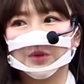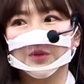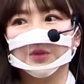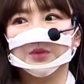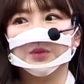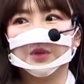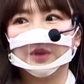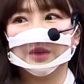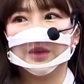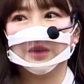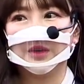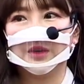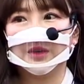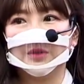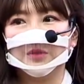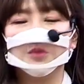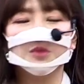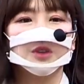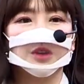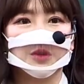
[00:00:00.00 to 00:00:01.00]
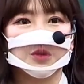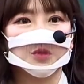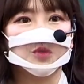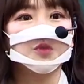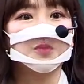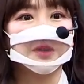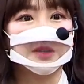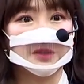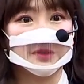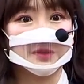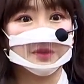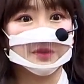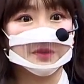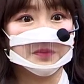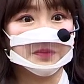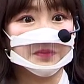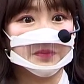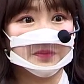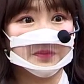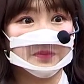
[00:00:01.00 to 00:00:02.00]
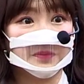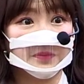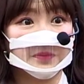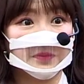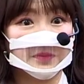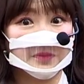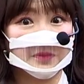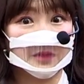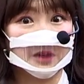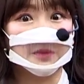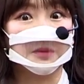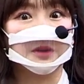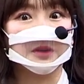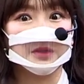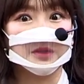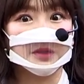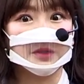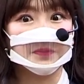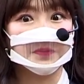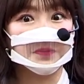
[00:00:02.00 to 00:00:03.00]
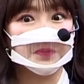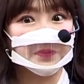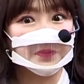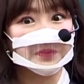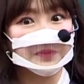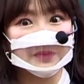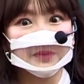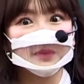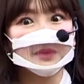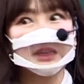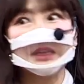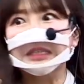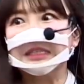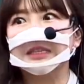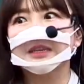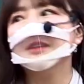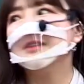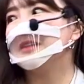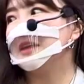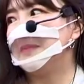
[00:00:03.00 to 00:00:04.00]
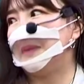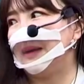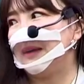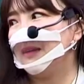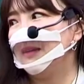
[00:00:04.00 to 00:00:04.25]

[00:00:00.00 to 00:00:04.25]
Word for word: 결국에 우리 학교 후배 됐어 대박이지 제일 대박